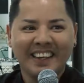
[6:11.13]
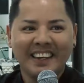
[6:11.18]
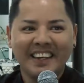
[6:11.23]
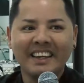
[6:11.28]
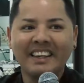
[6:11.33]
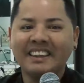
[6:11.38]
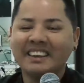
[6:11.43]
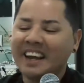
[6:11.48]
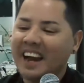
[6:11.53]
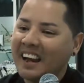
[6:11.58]

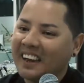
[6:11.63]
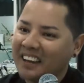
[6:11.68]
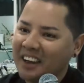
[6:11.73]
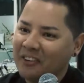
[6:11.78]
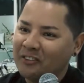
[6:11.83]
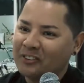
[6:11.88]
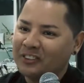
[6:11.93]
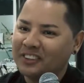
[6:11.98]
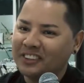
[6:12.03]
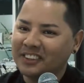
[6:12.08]
Y traje a
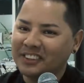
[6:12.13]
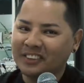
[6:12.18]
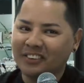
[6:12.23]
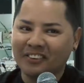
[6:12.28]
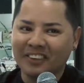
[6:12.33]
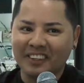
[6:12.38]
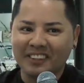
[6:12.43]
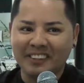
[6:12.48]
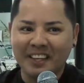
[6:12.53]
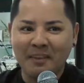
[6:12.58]
un
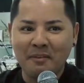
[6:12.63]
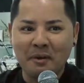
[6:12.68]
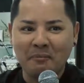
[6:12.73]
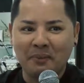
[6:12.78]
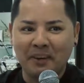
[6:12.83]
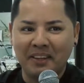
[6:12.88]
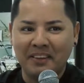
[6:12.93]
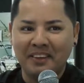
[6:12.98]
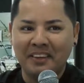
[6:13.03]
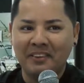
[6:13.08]
chico que estaba
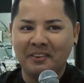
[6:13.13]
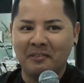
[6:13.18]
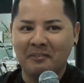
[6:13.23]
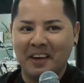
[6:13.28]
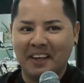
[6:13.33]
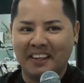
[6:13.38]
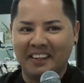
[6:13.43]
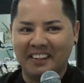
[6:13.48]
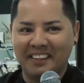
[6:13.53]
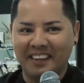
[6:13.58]
aprendiendo a
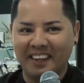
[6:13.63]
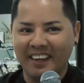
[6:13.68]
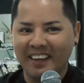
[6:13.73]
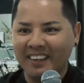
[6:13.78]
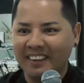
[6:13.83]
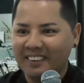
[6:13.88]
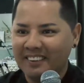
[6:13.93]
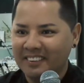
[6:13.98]
maquillar,